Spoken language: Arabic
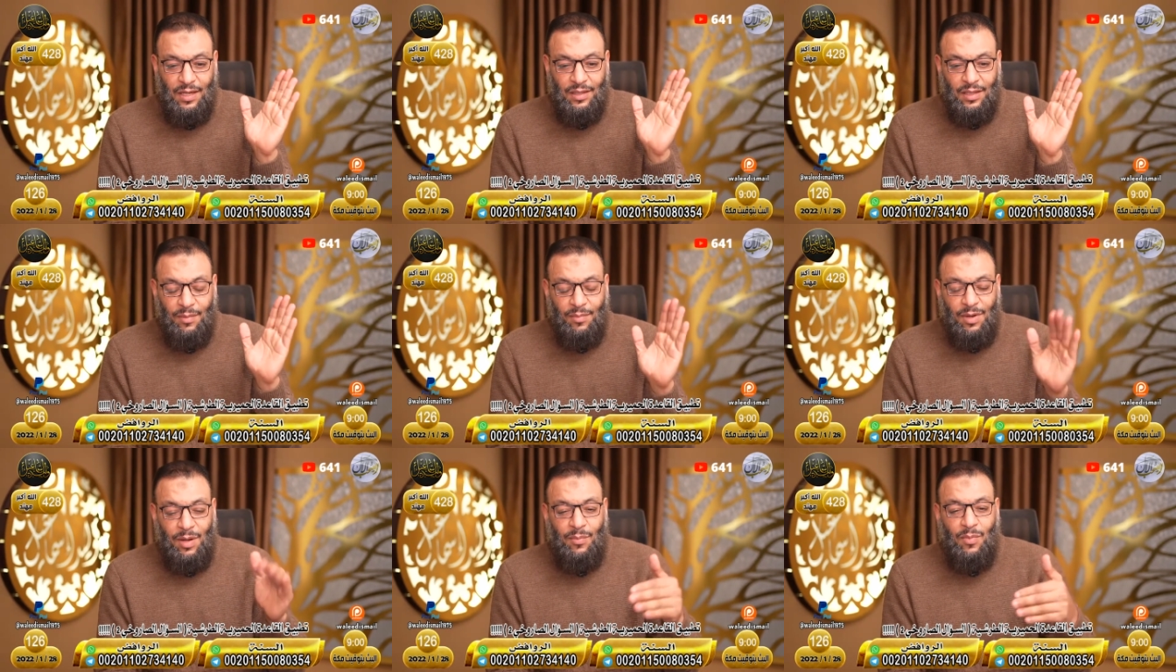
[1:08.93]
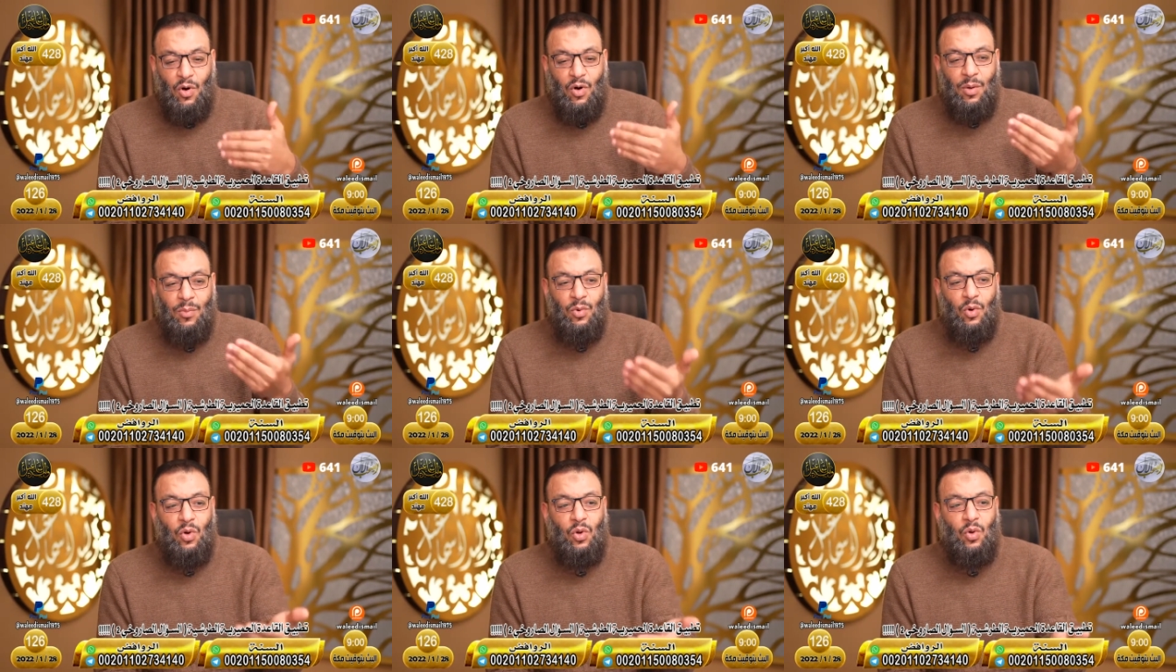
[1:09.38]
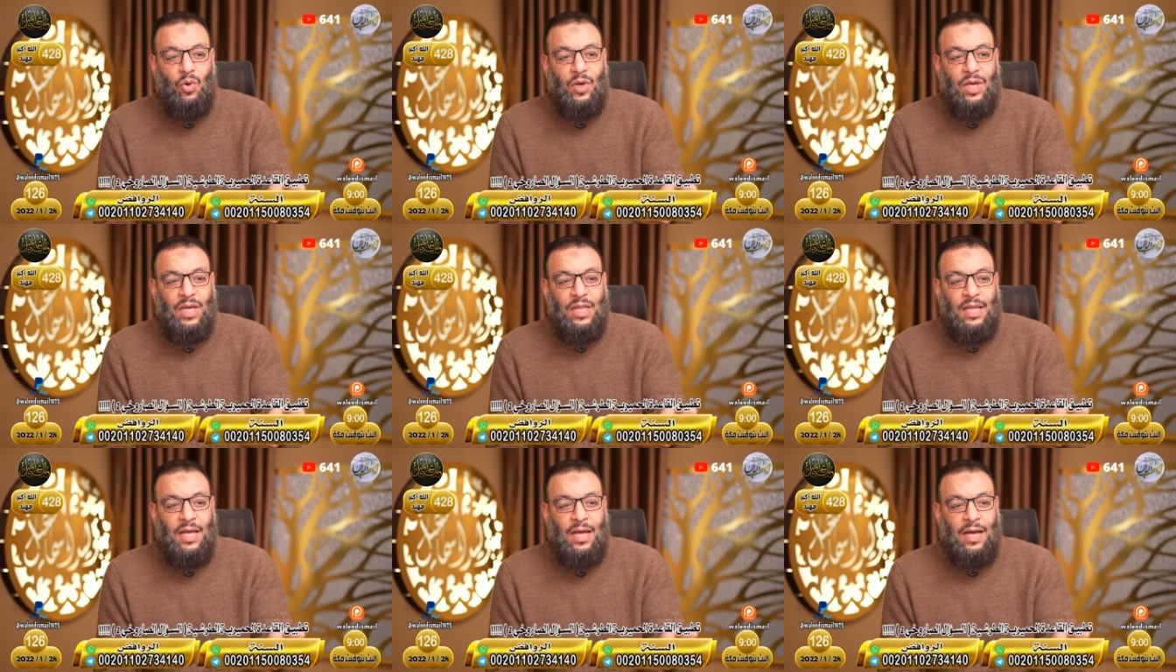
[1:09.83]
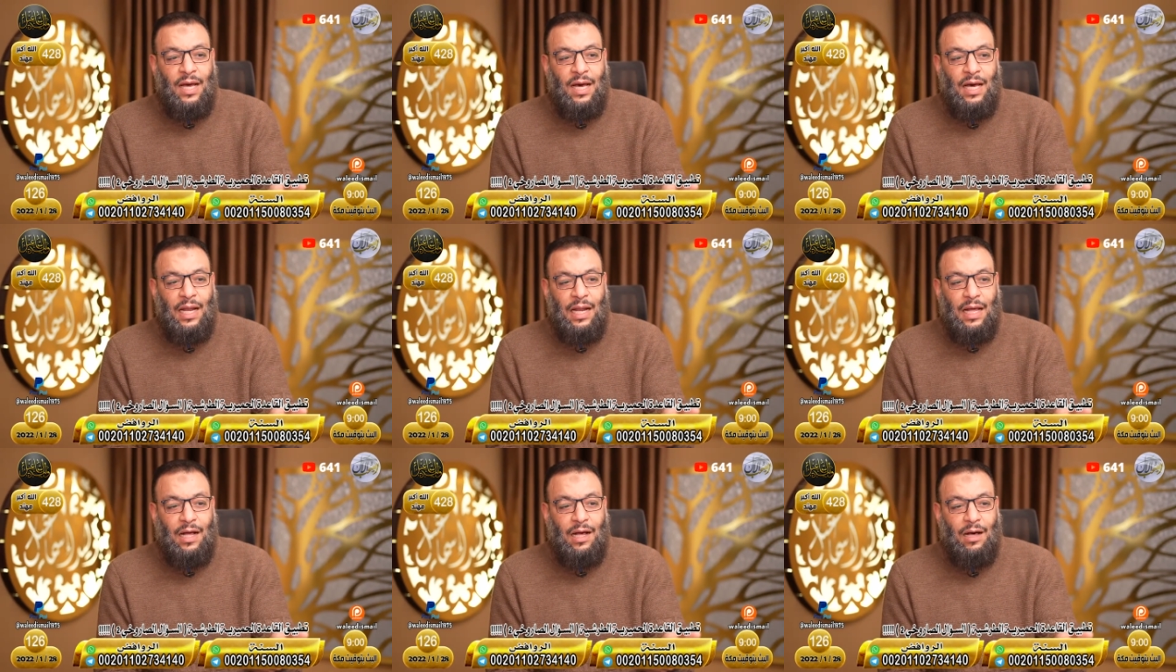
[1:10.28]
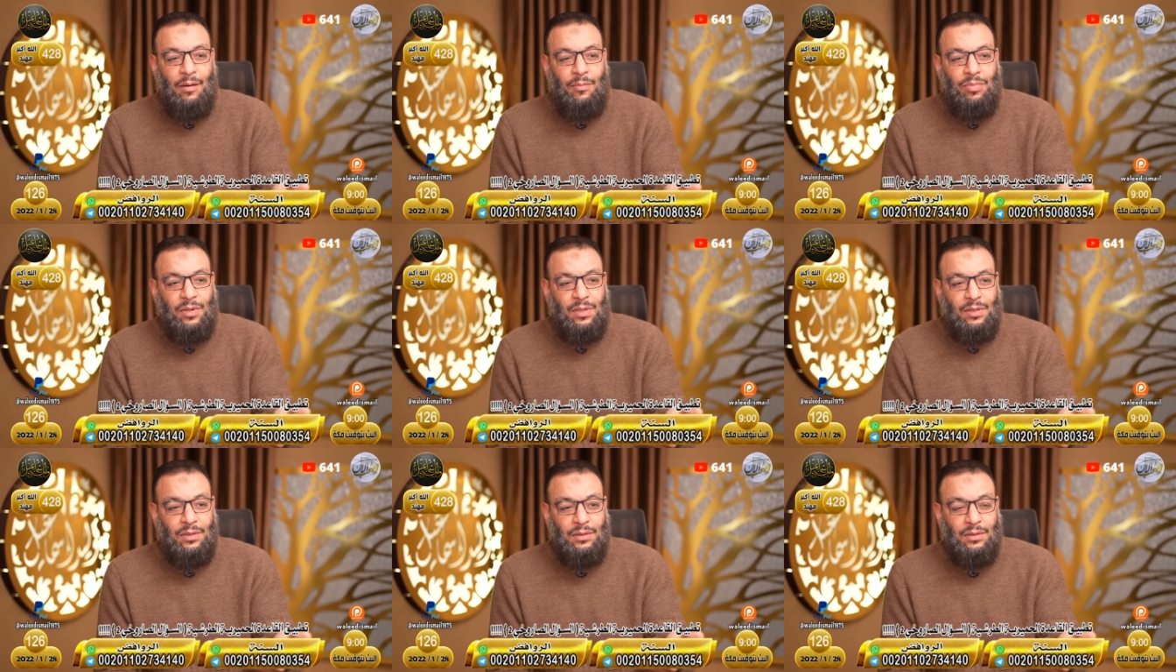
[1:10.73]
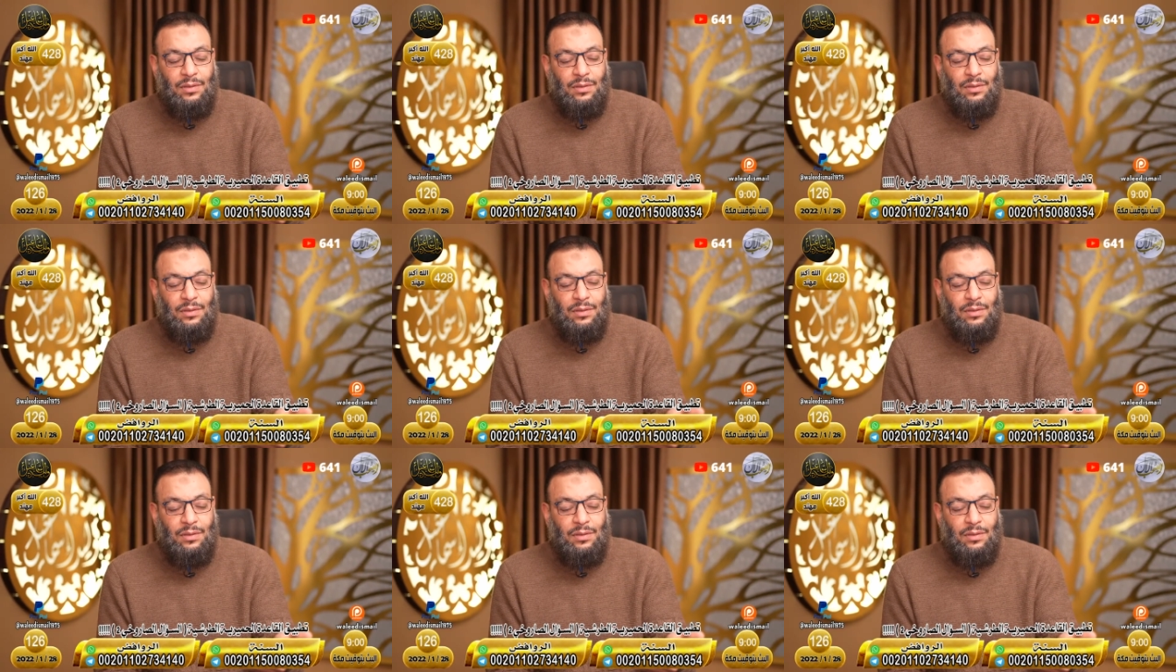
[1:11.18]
طب لما هو بيقول له كده على القبر